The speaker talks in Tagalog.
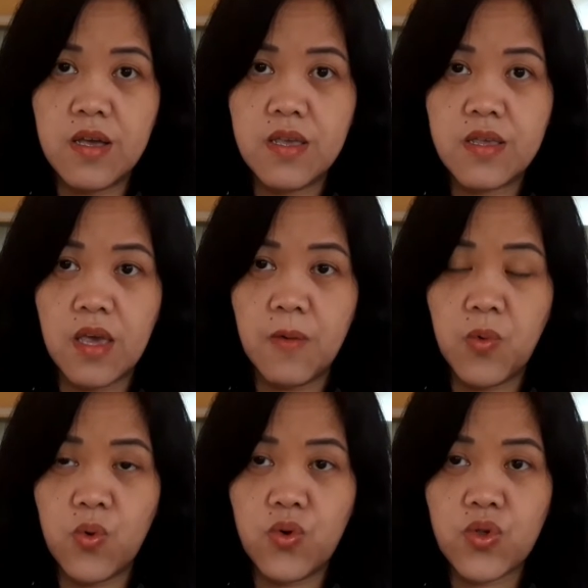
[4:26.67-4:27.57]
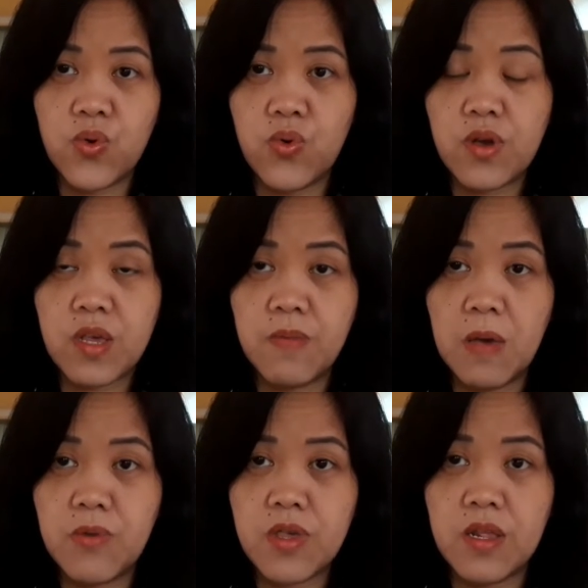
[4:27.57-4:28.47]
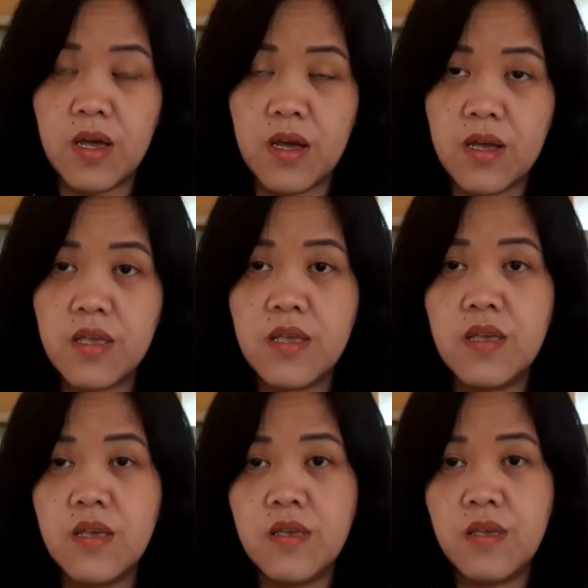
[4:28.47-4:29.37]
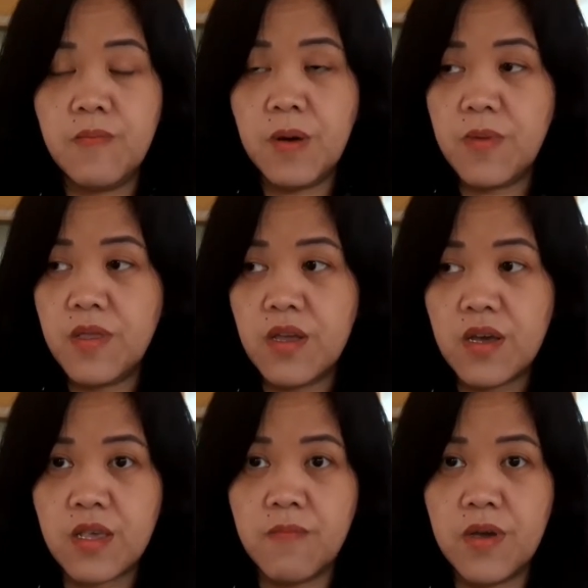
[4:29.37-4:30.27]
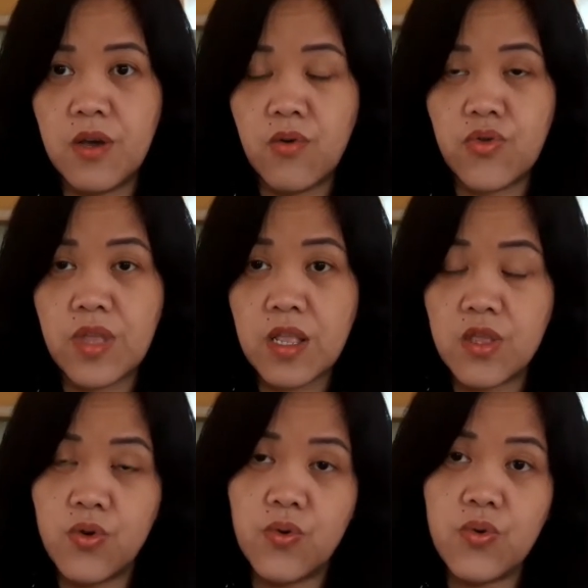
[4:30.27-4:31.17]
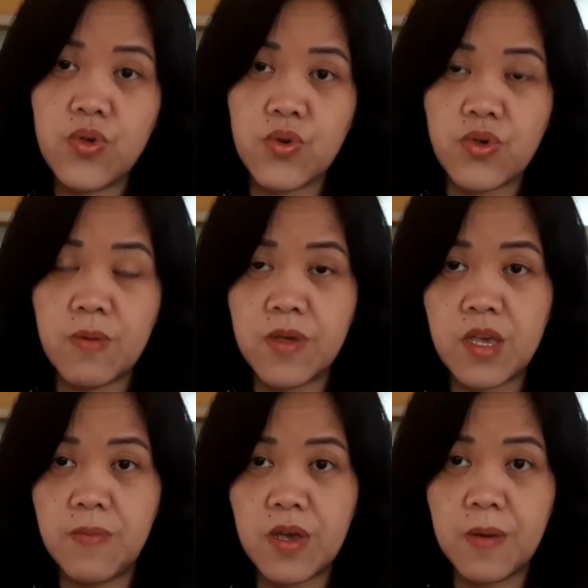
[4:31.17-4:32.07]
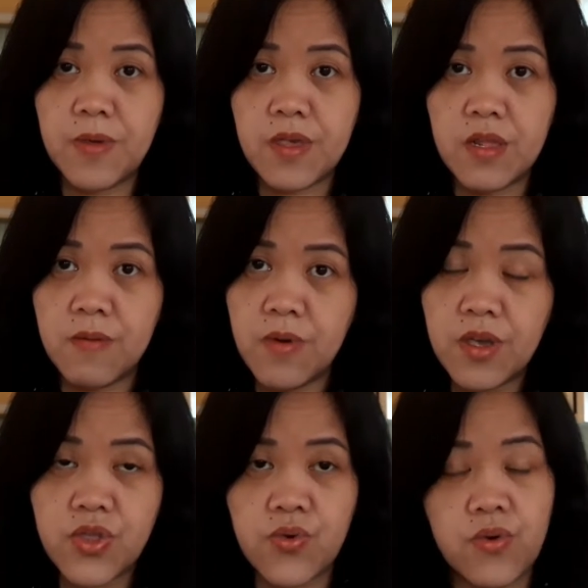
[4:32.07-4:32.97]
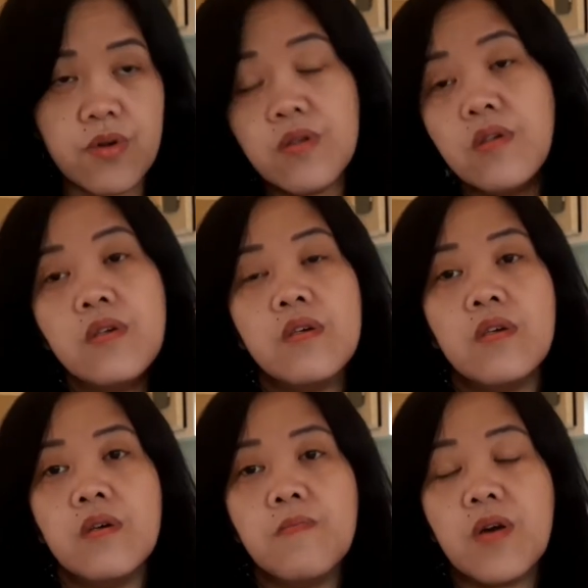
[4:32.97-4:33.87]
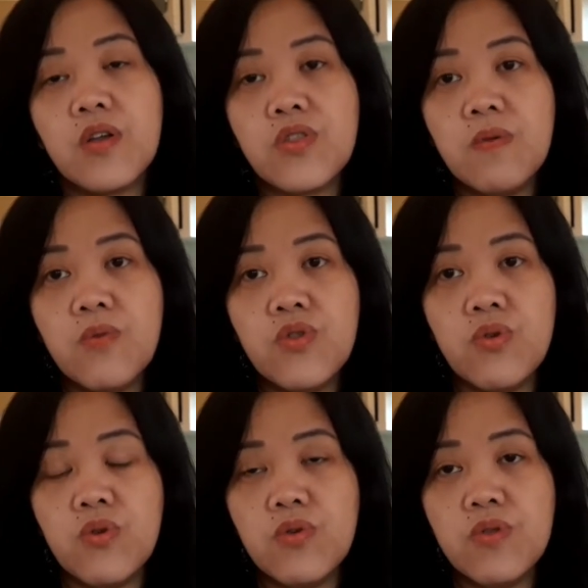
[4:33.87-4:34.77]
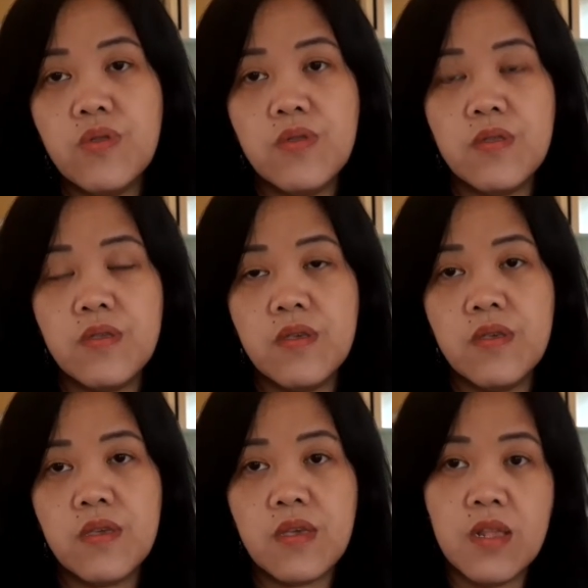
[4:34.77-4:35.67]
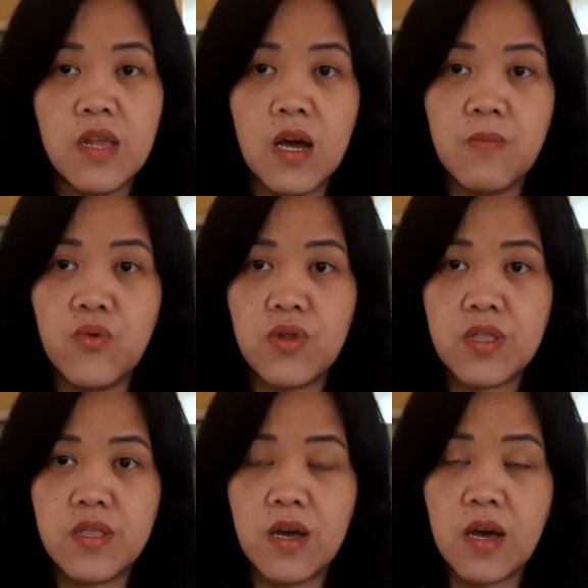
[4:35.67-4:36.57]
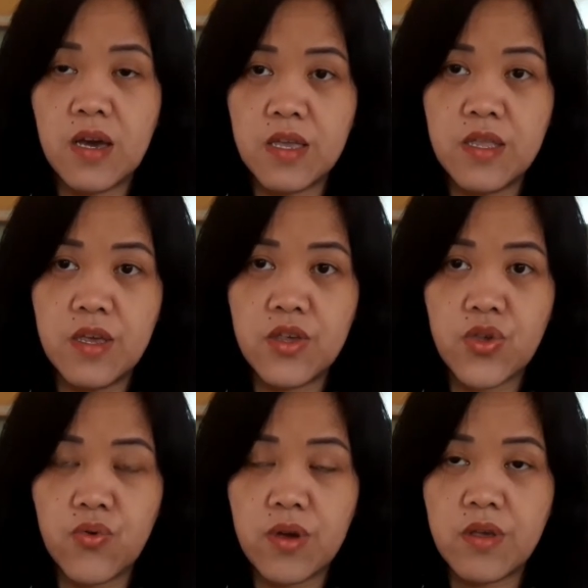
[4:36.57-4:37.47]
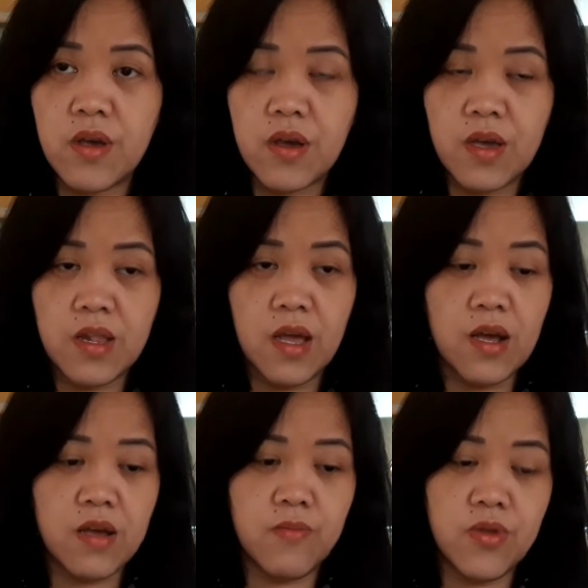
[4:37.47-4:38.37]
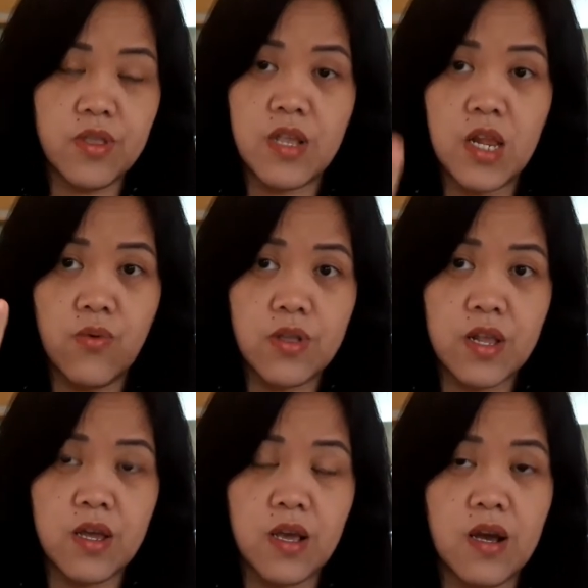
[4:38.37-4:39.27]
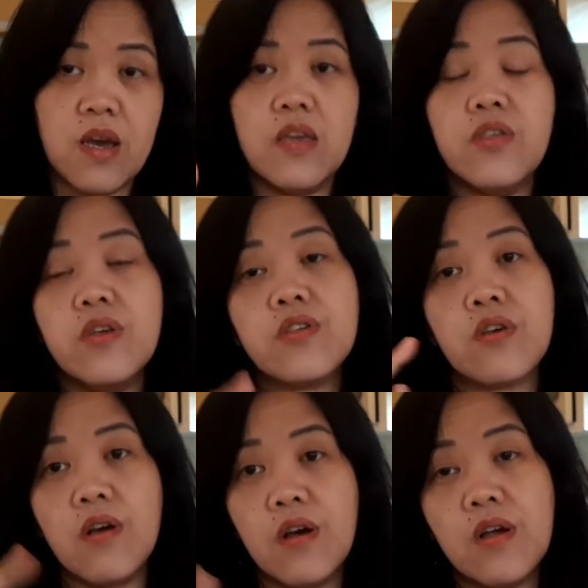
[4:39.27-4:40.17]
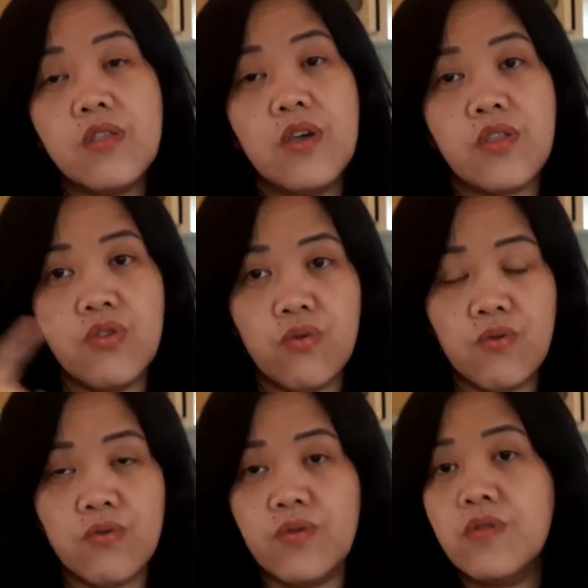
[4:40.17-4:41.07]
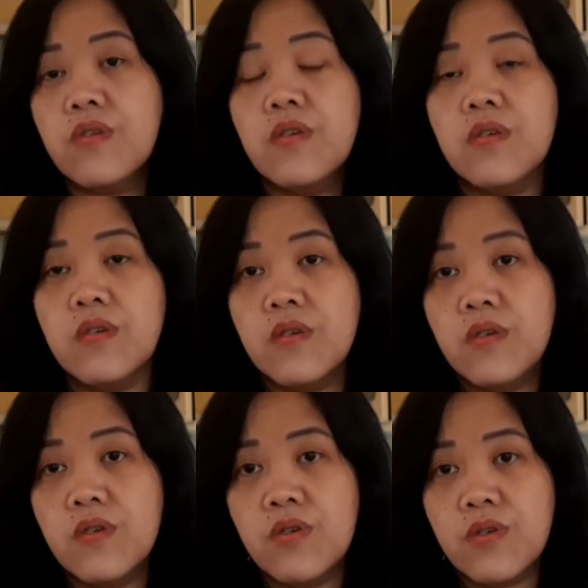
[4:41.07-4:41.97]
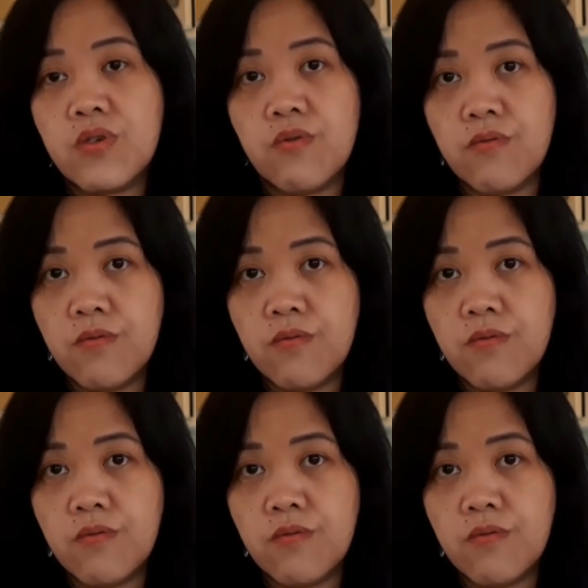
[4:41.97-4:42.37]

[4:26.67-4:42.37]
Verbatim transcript: CFO. So, kasabay mo sila. Diba, may nakasabay akong tatlo. So, sabay-sabay kami sa elevator. Pagdating mo doon, kailangan mo ulit ng ID. So, kailangan mo ng dalawa talagang ID sa guard at doon. So,